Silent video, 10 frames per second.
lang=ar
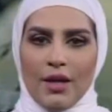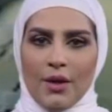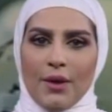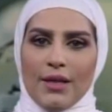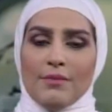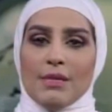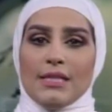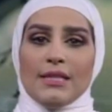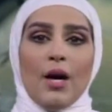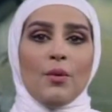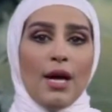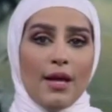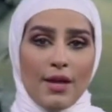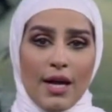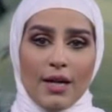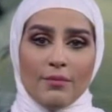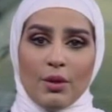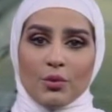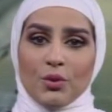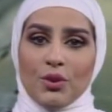وللمزيد حول هذا
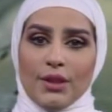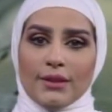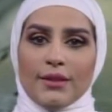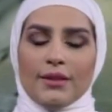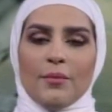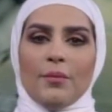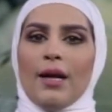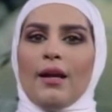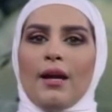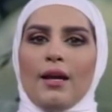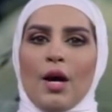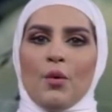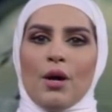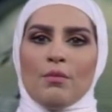الموضوع تنضم معنا على الهواء